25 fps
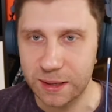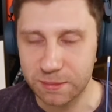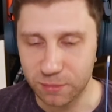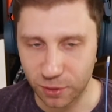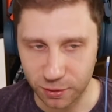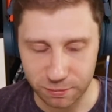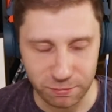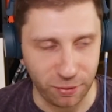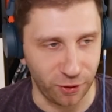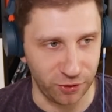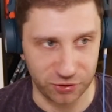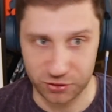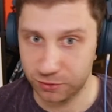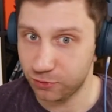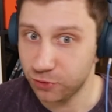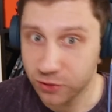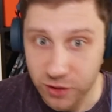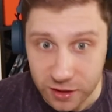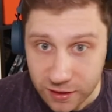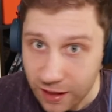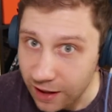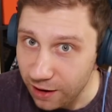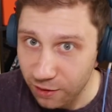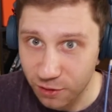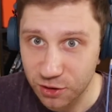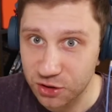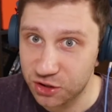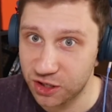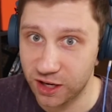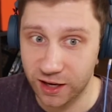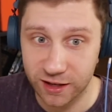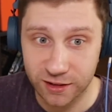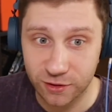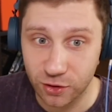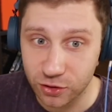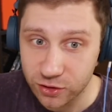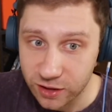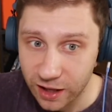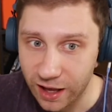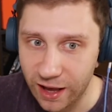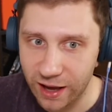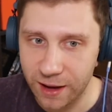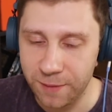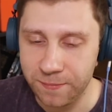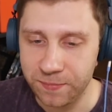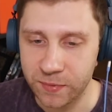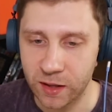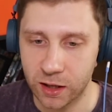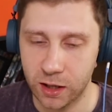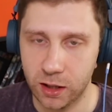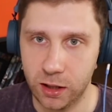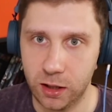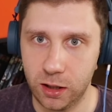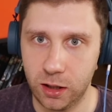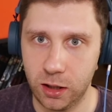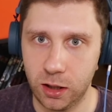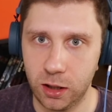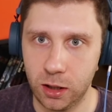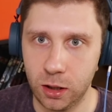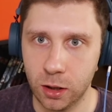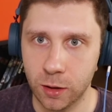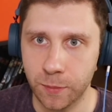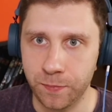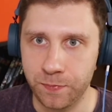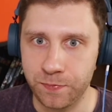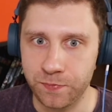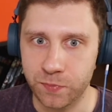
Po, po no, tym. Nie dało no, się, no nie. I...